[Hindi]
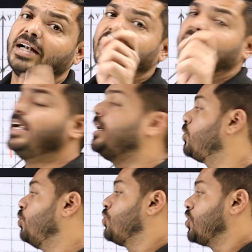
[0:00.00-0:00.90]
38
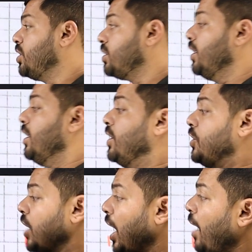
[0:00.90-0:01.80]
क्वेश्चंस
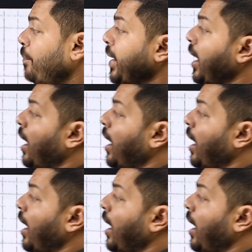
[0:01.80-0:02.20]
जहां पे